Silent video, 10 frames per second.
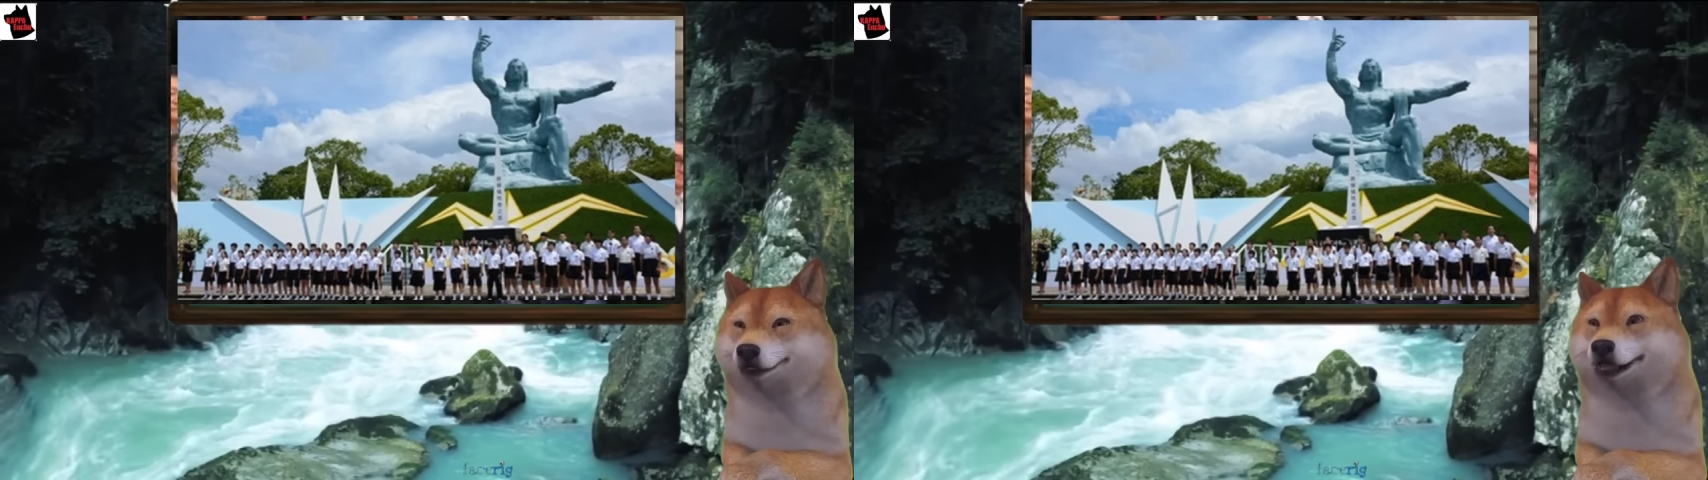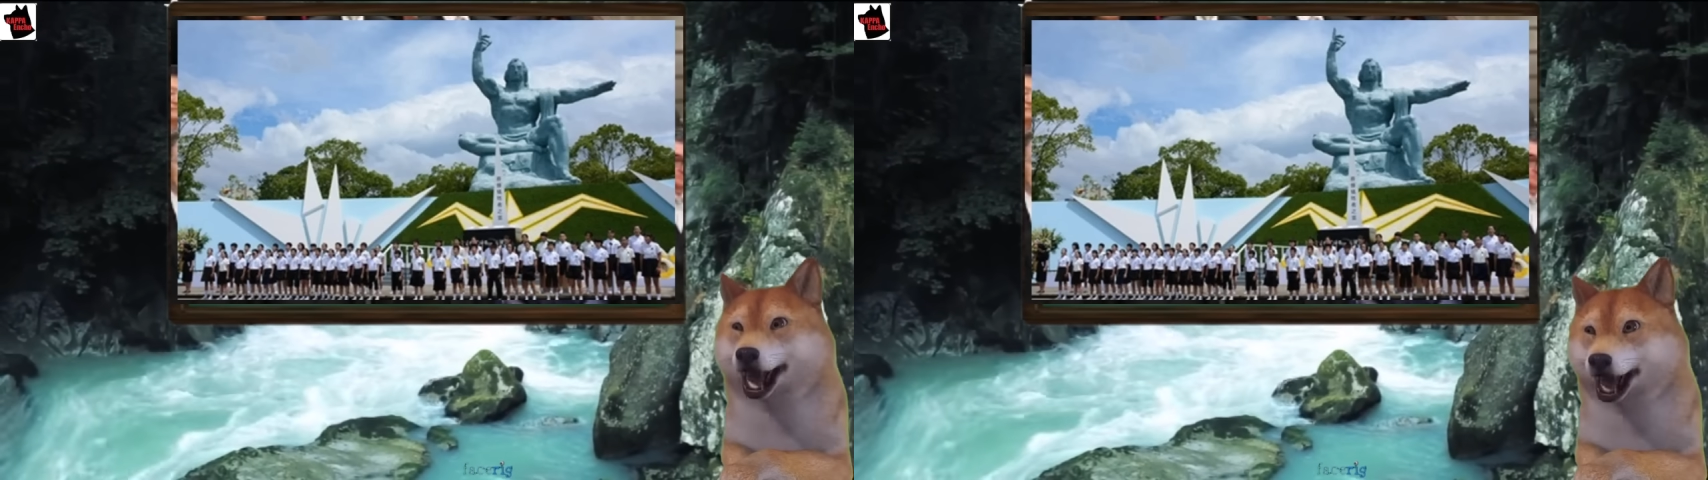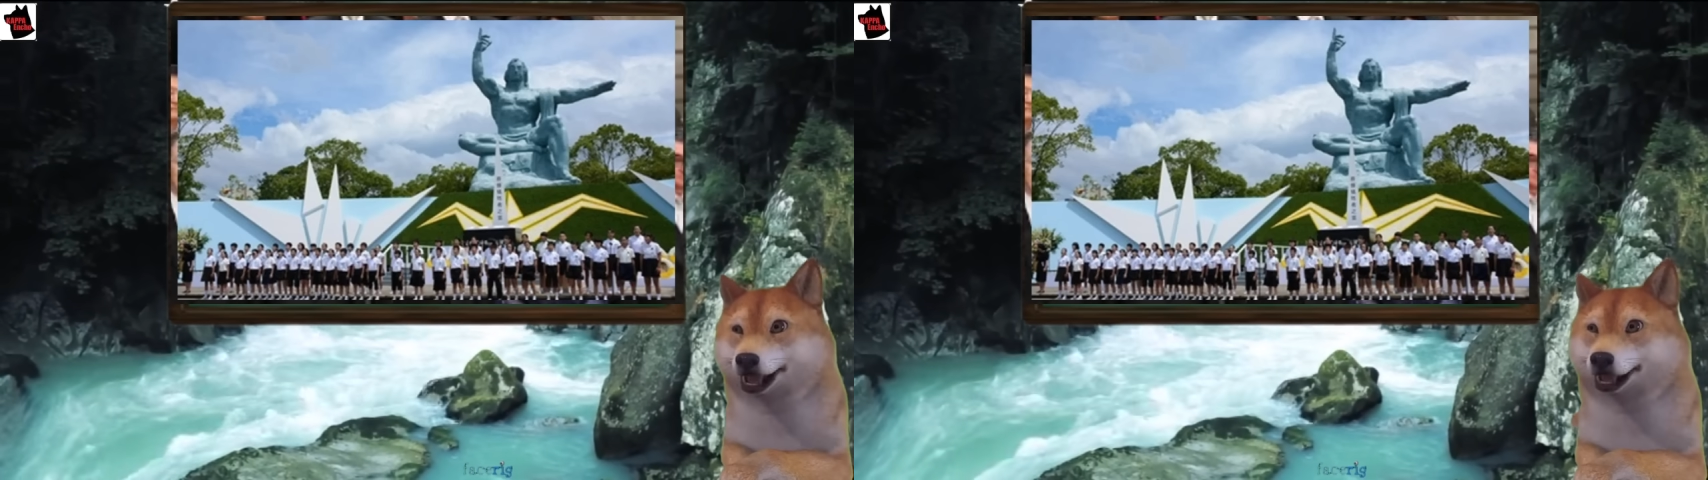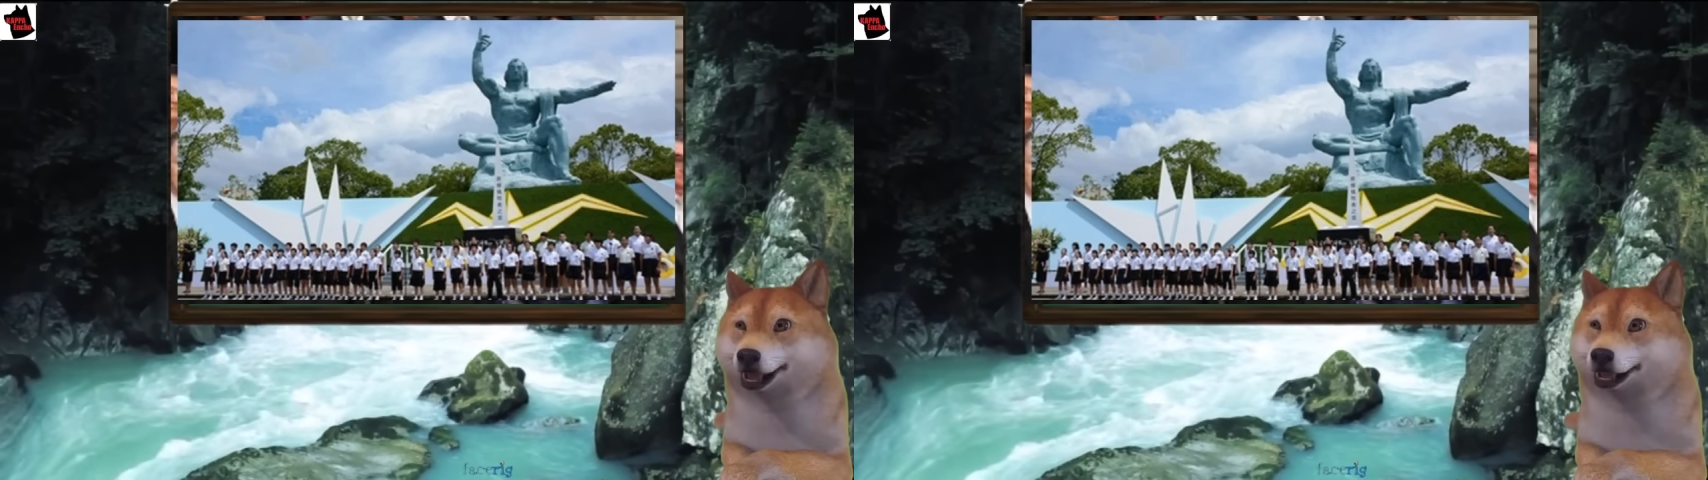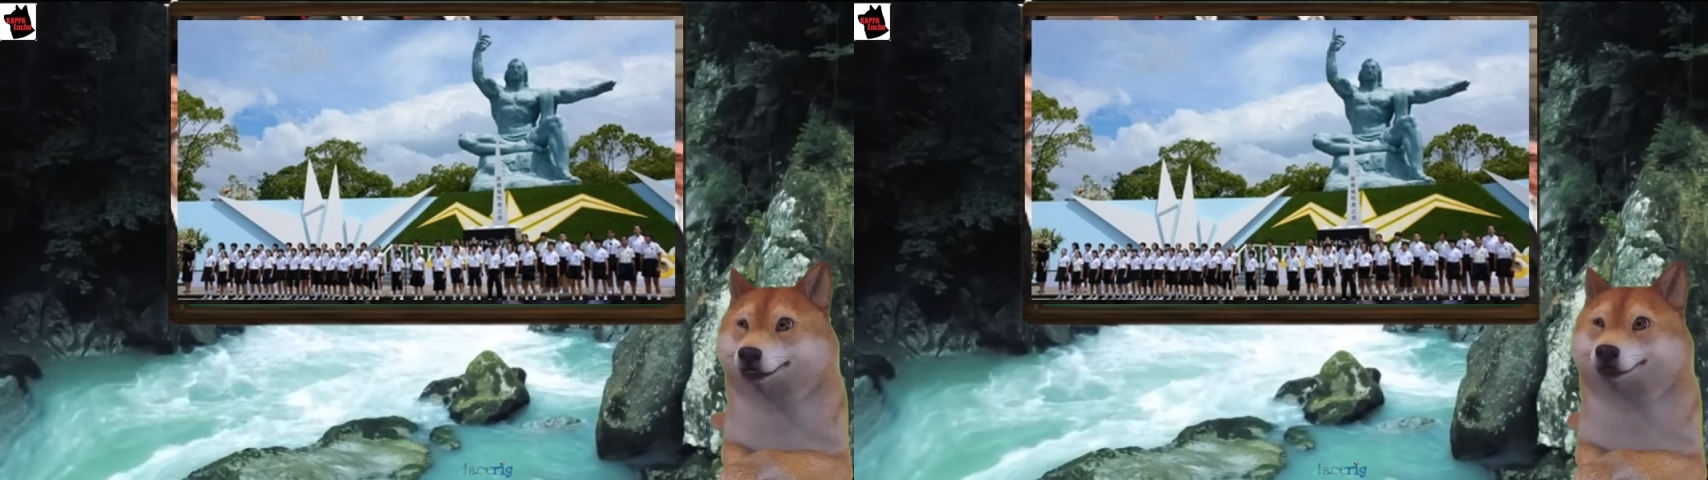さて、
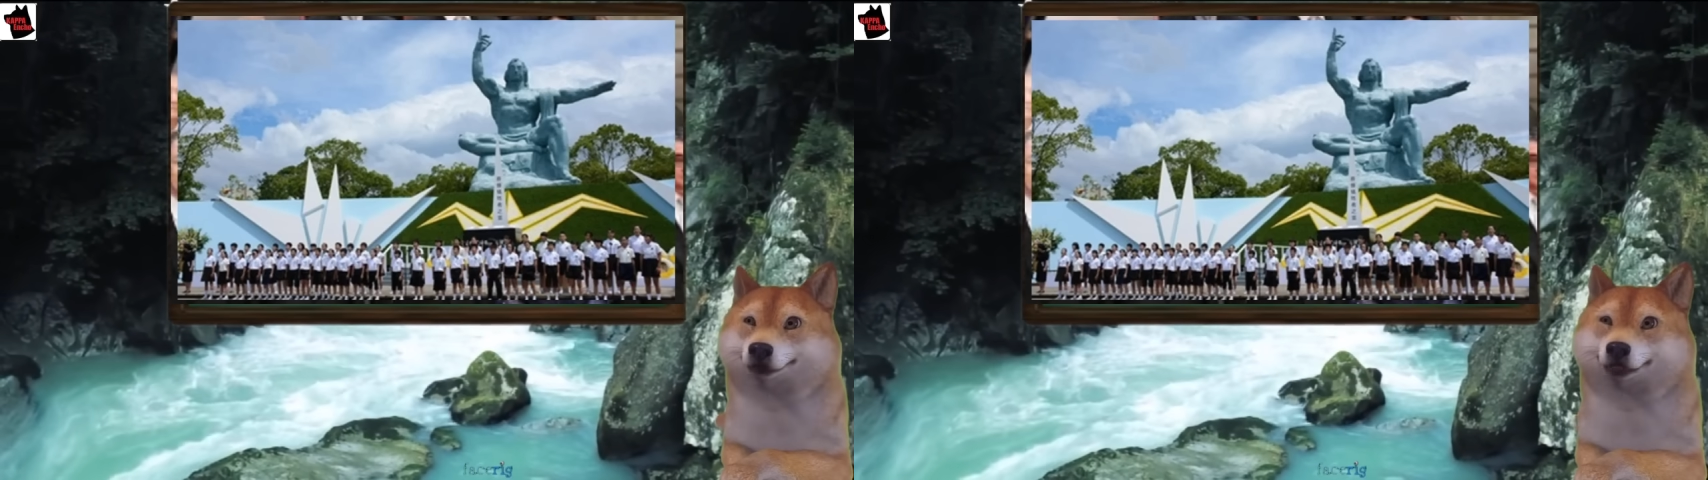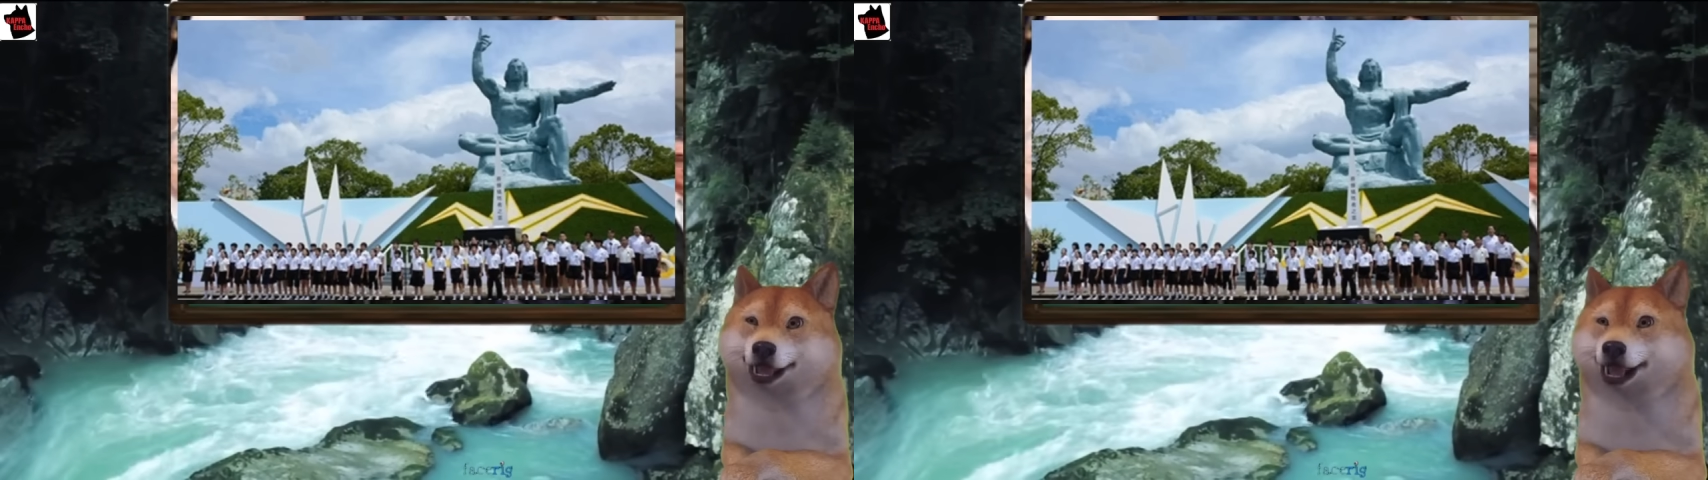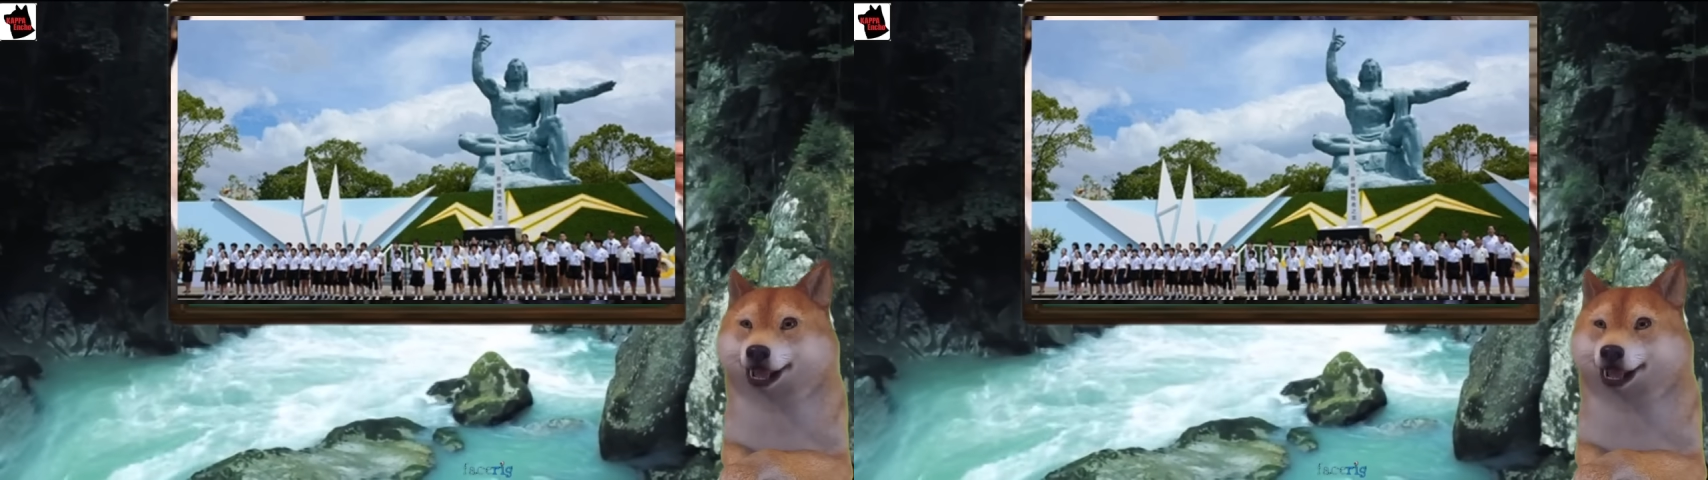ご覧になったあなた